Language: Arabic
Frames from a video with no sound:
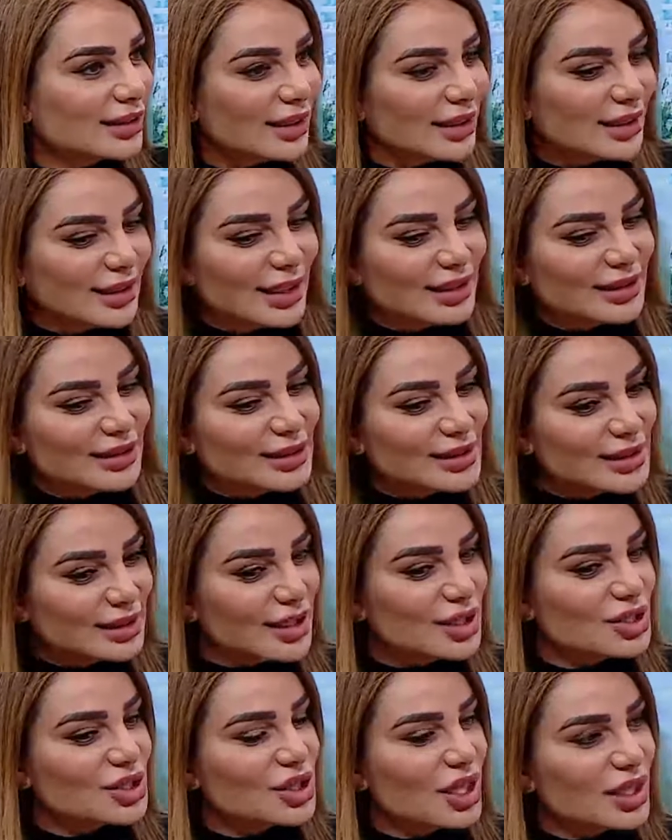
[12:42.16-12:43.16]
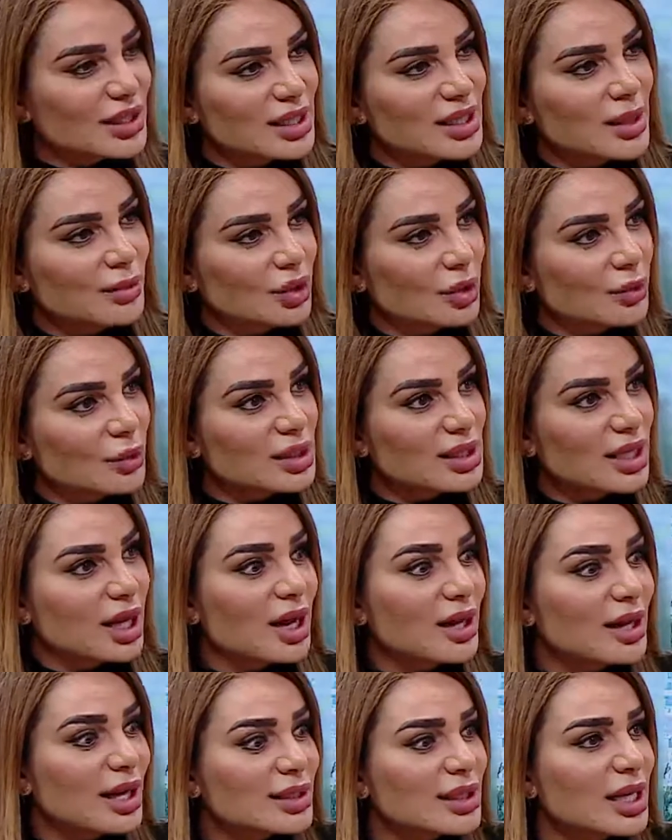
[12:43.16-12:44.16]
يعني تسخل الشخصيه من هم
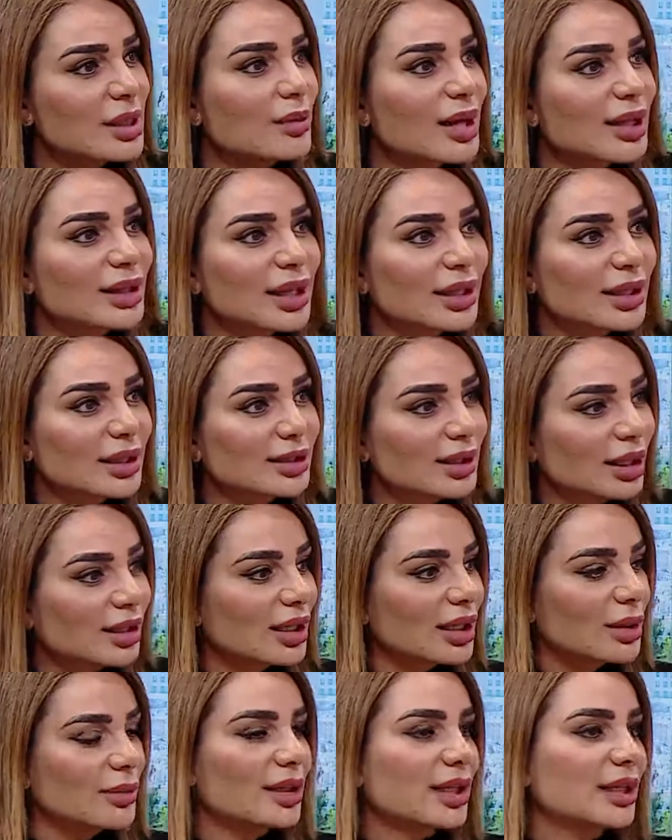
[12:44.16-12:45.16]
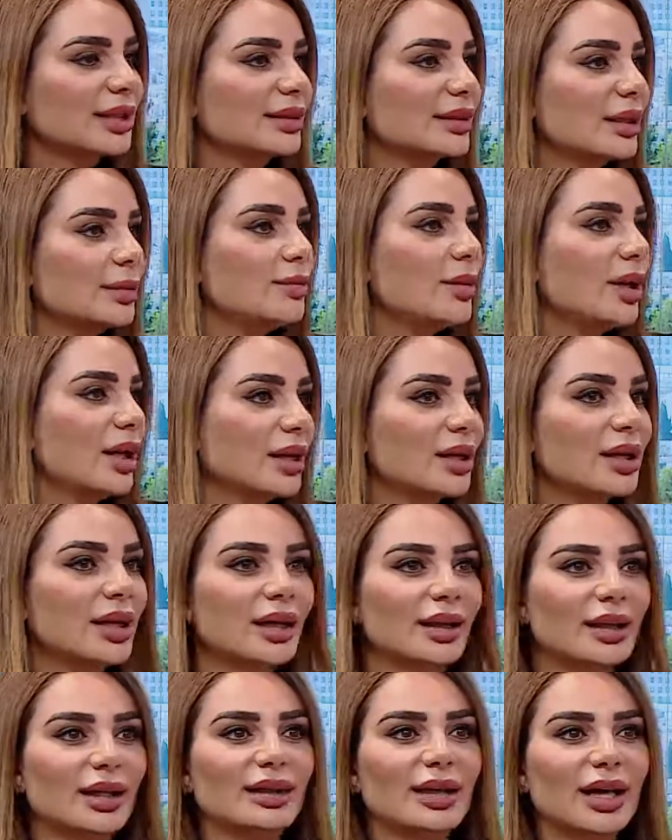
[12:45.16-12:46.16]
صغار اسهل ما انك تضلك بدك تتبع يعني
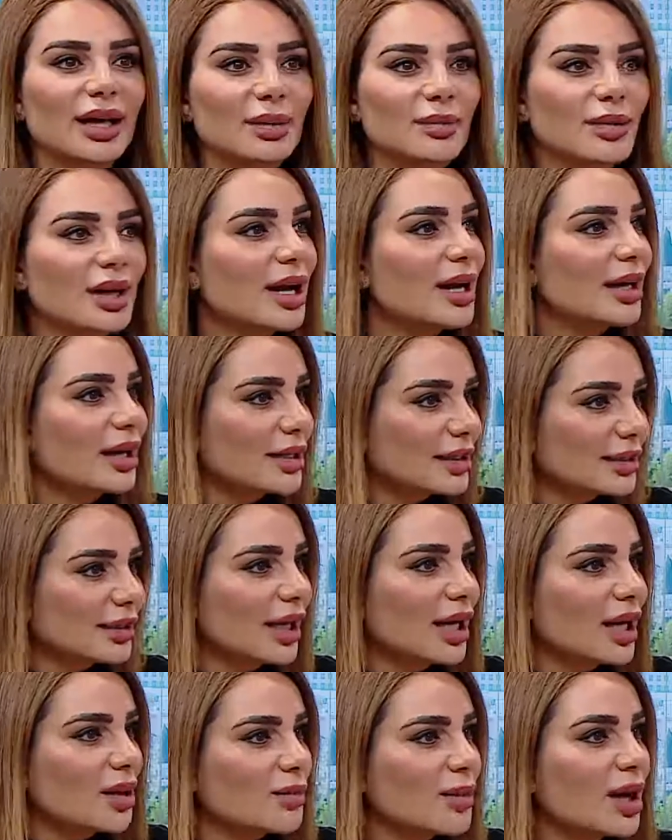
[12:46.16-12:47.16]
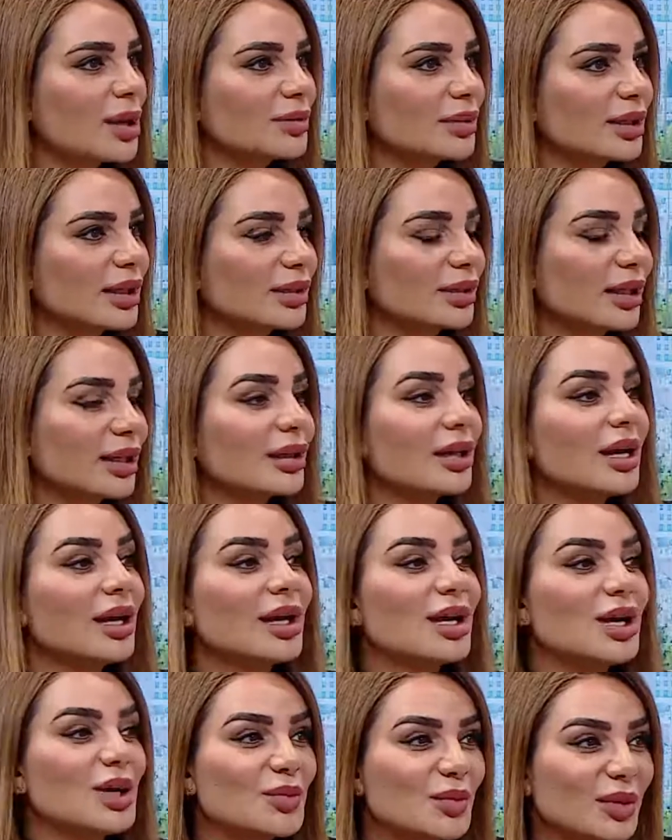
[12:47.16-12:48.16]
صحيح. يعني هاي بالاخر تعب ما بتقدر
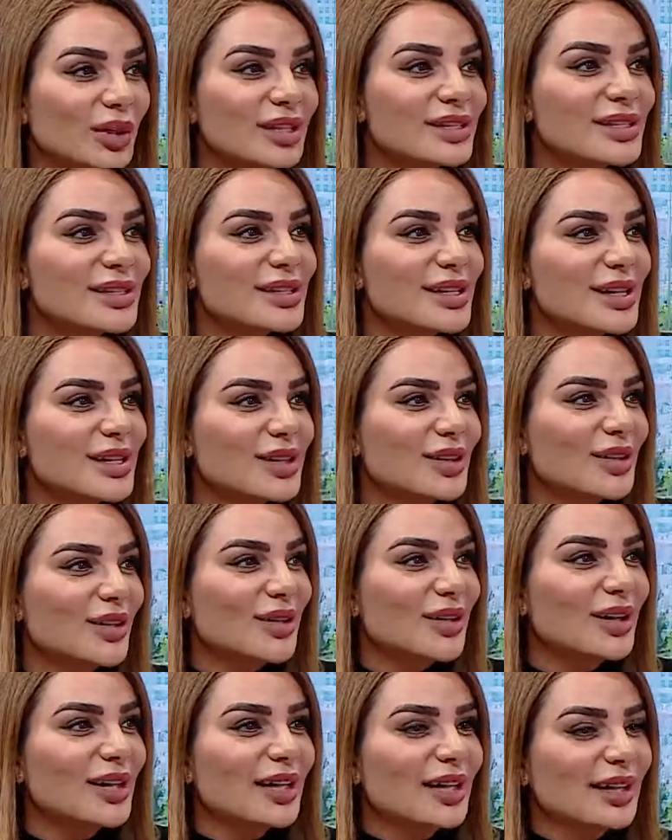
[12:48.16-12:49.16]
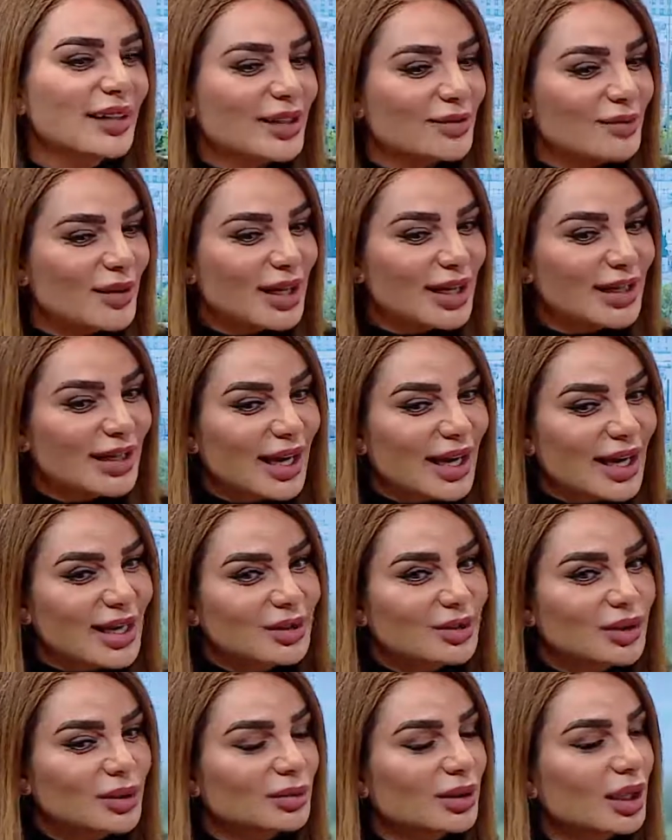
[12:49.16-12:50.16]
بلس انه لما الاهل
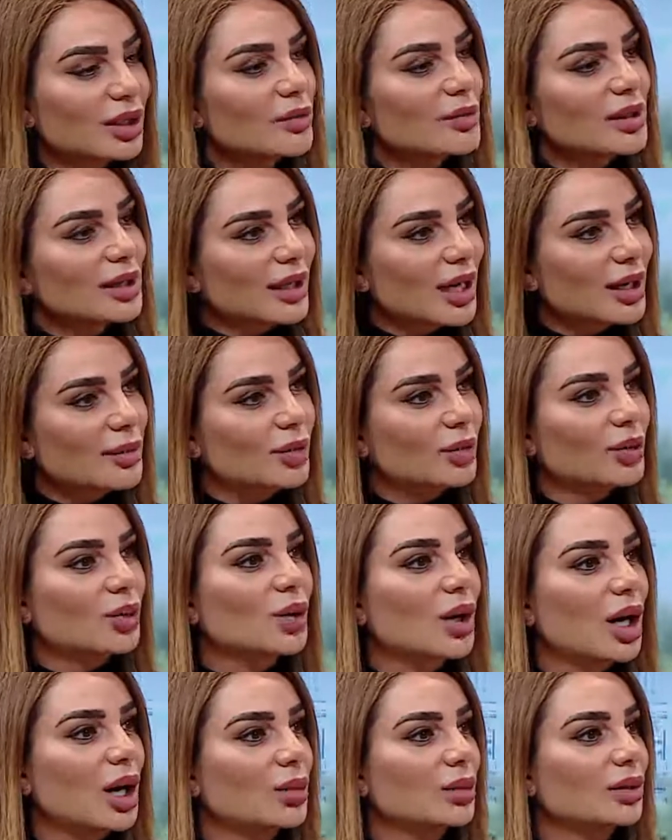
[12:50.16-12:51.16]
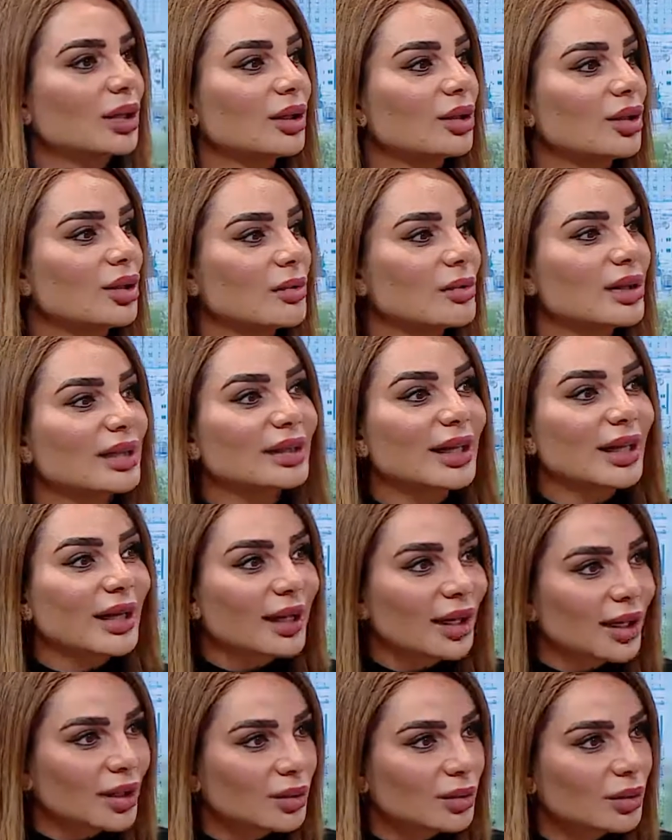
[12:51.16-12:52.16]
بدهم يضلهم يتابعوا او يضلهم
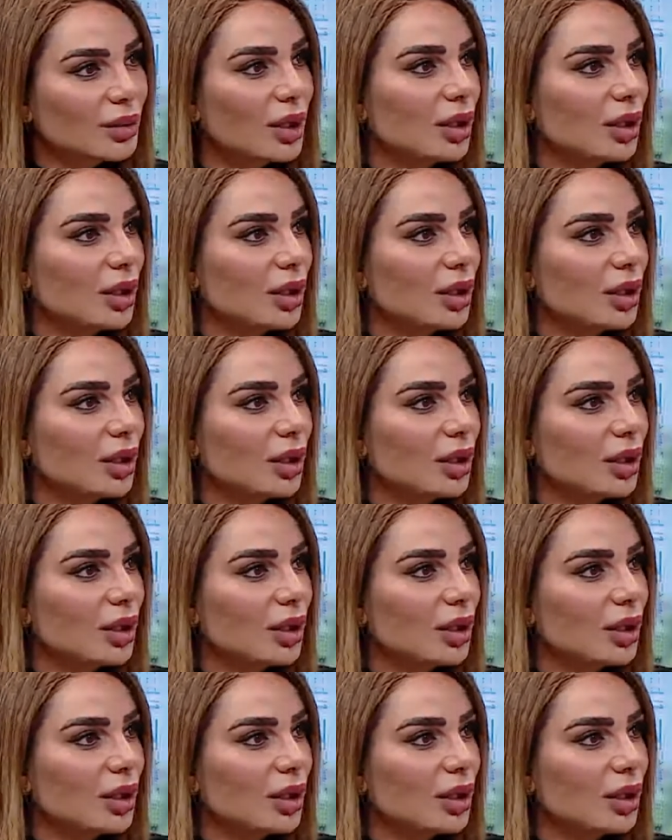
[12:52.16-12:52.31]
يتدخلوا